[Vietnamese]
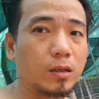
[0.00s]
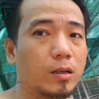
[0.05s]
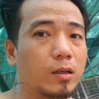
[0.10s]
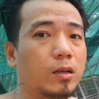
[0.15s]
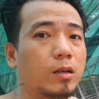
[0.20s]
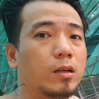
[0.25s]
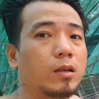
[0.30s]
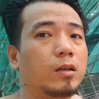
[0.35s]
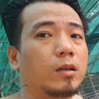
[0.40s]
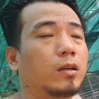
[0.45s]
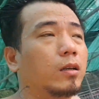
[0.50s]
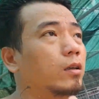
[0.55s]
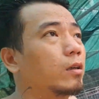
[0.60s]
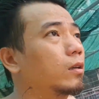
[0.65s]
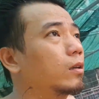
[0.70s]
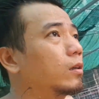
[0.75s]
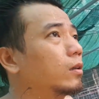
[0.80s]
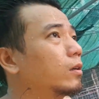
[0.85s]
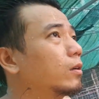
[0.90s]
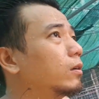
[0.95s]
Con nhộng.
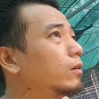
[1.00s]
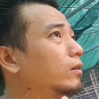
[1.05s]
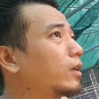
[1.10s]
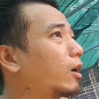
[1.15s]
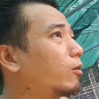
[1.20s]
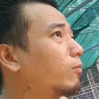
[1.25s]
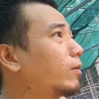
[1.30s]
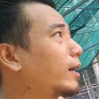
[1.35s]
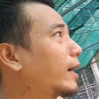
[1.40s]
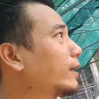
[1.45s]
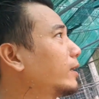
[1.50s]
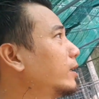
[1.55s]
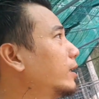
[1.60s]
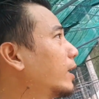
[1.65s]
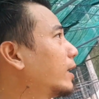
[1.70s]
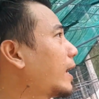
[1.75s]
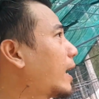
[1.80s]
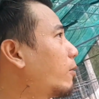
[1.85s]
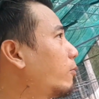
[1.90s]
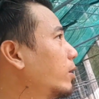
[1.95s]
Con nhộng nó cắn như
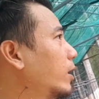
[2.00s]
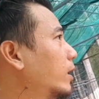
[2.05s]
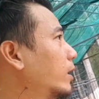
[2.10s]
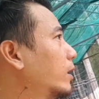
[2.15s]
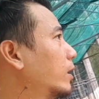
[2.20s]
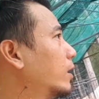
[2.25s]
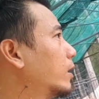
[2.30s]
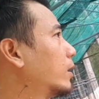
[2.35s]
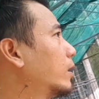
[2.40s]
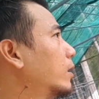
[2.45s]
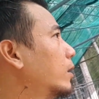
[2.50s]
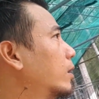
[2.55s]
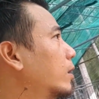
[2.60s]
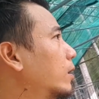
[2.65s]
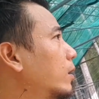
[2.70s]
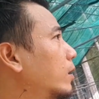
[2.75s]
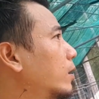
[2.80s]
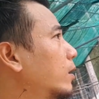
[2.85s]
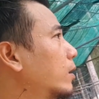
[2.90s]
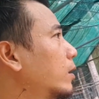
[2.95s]
vậy đau quá vậy? Ừ, con
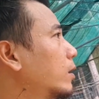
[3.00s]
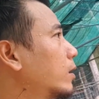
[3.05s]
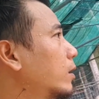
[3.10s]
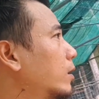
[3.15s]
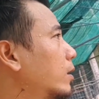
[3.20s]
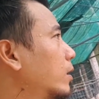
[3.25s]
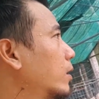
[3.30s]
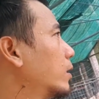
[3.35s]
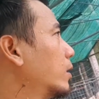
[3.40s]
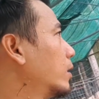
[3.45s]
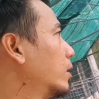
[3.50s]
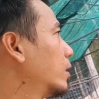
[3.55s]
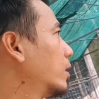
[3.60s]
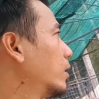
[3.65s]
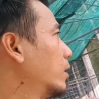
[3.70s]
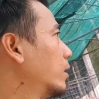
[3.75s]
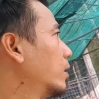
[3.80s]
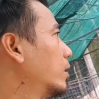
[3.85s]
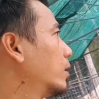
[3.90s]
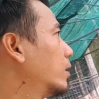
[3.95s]
nhộng nó cắn trâu bò đó.
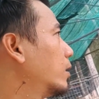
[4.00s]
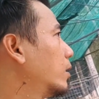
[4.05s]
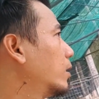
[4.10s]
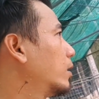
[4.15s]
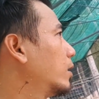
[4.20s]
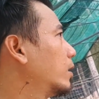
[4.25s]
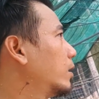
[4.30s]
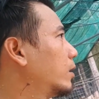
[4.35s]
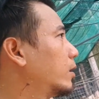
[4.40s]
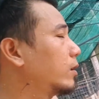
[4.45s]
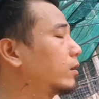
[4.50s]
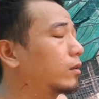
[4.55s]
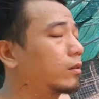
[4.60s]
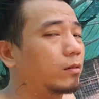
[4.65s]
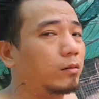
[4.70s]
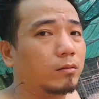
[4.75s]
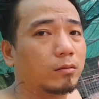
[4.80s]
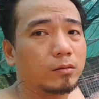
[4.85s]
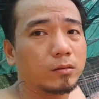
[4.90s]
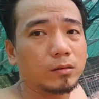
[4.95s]
Ờ. À.
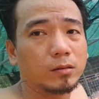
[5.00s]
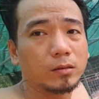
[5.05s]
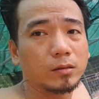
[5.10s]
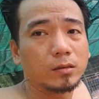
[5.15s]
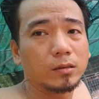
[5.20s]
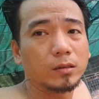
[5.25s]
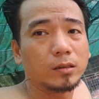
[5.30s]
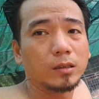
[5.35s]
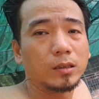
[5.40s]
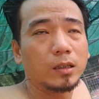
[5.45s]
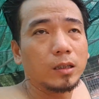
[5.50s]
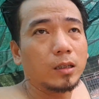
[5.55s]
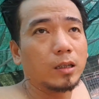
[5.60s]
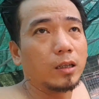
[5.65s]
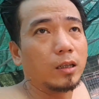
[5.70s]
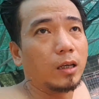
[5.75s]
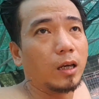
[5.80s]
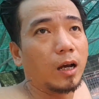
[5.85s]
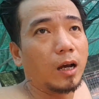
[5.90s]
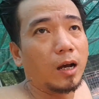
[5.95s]

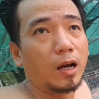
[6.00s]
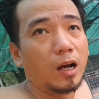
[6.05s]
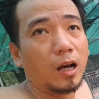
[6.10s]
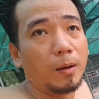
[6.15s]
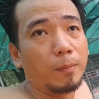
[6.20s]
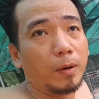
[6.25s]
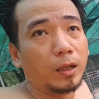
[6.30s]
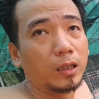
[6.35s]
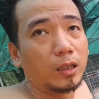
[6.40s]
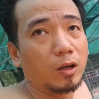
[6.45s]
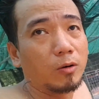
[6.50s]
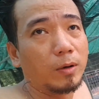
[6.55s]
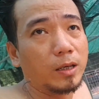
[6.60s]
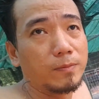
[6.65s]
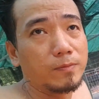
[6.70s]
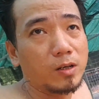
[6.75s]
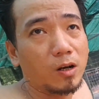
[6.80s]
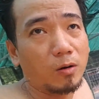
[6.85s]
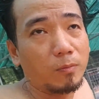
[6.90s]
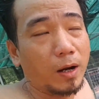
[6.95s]
Thì à, mình có bị
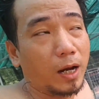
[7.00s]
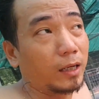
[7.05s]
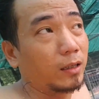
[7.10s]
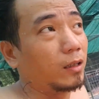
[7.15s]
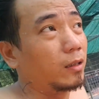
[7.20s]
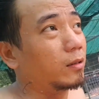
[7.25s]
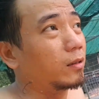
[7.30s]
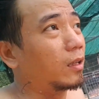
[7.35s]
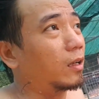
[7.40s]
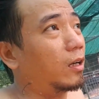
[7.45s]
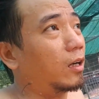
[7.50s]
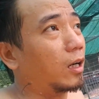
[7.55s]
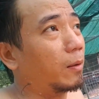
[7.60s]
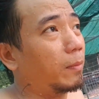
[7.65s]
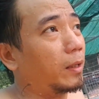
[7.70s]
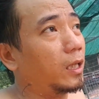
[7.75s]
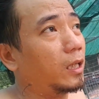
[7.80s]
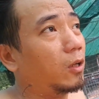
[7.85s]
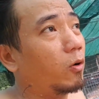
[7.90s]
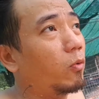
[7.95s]
viêm son bạn, thường là
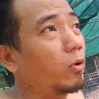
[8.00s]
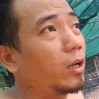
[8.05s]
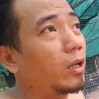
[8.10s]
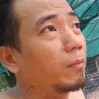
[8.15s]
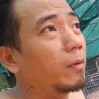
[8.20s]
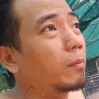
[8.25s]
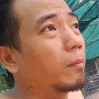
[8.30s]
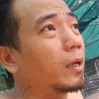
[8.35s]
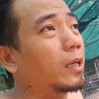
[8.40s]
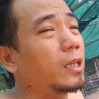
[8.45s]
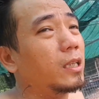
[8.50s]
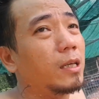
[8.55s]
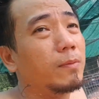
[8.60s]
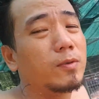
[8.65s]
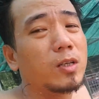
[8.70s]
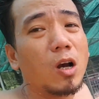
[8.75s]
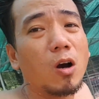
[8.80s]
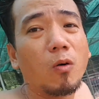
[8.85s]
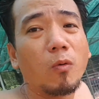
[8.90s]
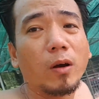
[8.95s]
mình đi núi nên mình bị
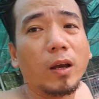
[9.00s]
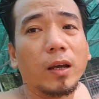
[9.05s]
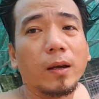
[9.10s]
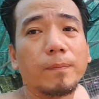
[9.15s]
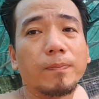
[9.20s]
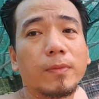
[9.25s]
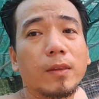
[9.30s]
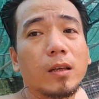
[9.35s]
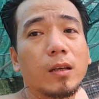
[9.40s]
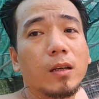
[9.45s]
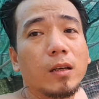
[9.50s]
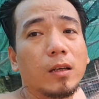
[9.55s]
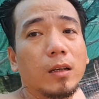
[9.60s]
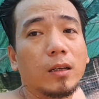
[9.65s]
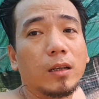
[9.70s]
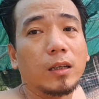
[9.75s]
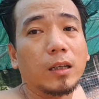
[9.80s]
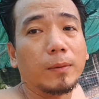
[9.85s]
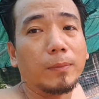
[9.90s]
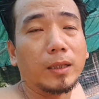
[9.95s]
viêm son hoài.
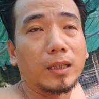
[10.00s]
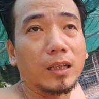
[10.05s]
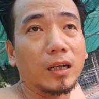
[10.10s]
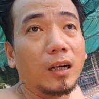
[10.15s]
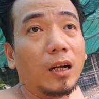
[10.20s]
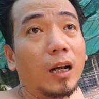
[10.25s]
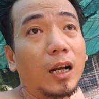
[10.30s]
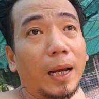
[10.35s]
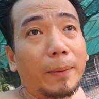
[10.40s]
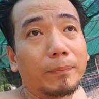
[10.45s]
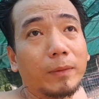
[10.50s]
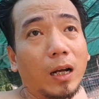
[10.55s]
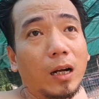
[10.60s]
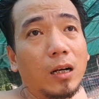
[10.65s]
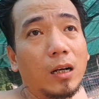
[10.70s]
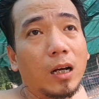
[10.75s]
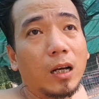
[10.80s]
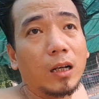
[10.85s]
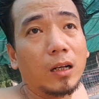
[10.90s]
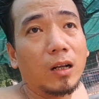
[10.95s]
Thì mình thử ngâm
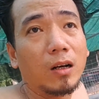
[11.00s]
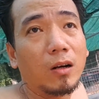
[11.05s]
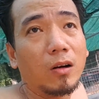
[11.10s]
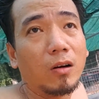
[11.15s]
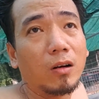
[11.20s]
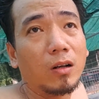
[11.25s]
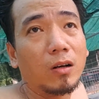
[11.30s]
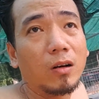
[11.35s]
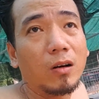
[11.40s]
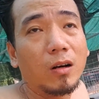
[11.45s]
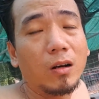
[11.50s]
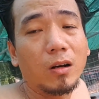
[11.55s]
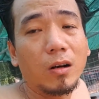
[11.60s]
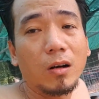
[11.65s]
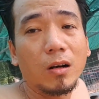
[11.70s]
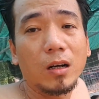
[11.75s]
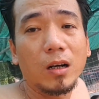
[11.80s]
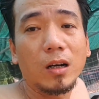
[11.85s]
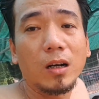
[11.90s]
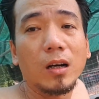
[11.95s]
thử coi nó coi nó
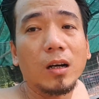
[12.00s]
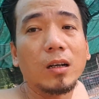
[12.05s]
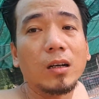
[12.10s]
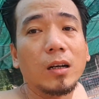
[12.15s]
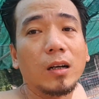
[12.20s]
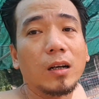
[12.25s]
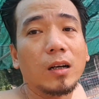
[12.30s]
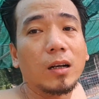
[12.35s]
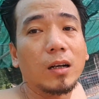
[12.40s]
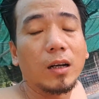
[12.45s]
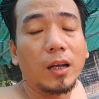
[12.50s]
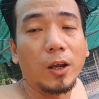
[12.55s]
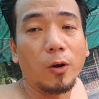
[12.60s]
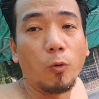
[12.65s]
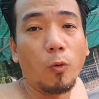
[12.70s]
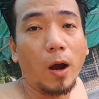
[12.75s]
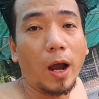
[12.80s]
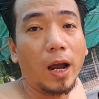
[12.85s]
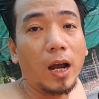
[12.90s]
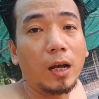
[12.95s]
có
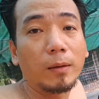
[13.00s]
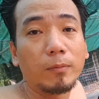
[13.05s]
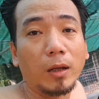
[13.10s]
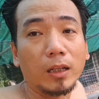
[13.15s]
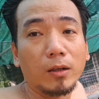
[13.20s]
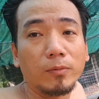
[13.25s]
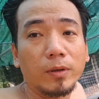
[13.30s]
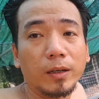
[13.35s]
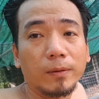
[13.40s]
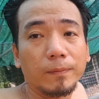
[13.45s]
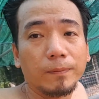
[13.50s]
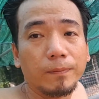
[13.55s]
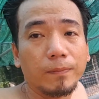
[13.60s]
hiệu quả hết bệnh không nha.